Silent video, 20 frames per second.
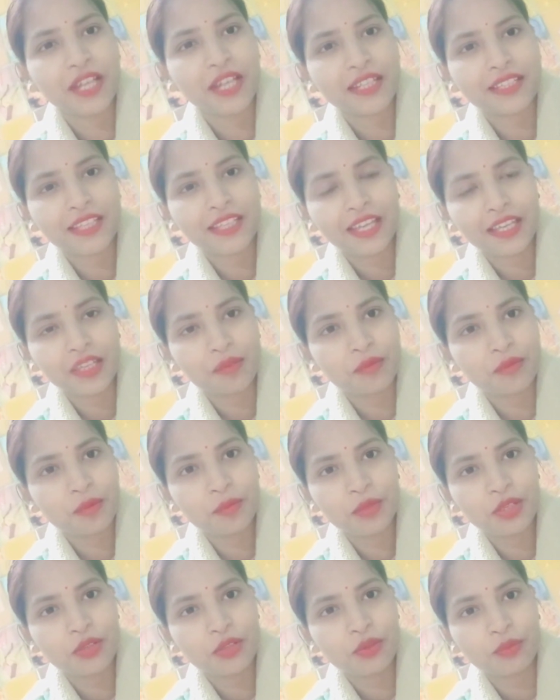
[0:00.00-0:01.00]
जाता है कि मैं
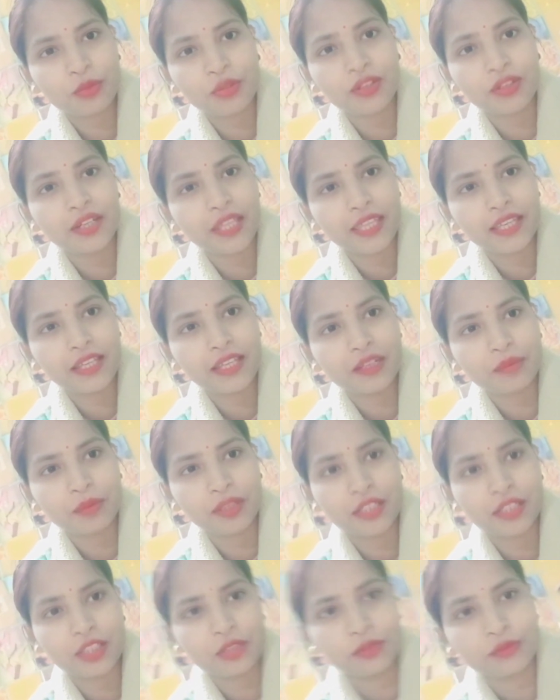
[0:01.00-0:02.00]
वीडियो अपलोड नहीं कर
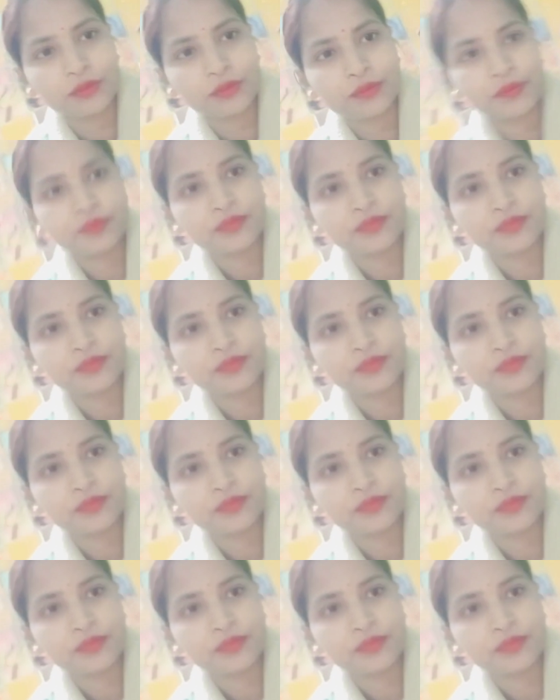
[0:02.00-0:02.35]
पाती हूँ